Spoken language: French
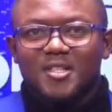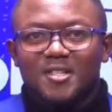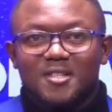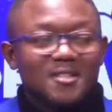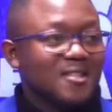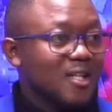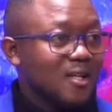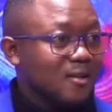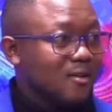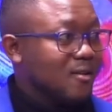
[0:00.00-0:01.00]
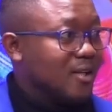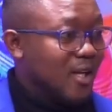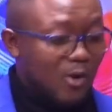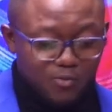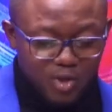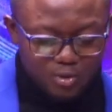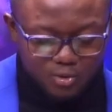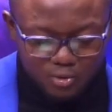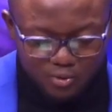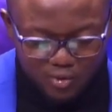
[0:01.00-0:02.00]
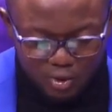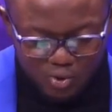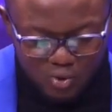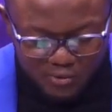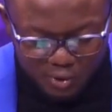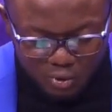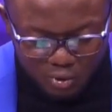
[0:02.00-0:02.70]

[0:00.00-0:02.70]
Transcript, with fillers: merci. Euh, les gars, on vient de, on vient de suivre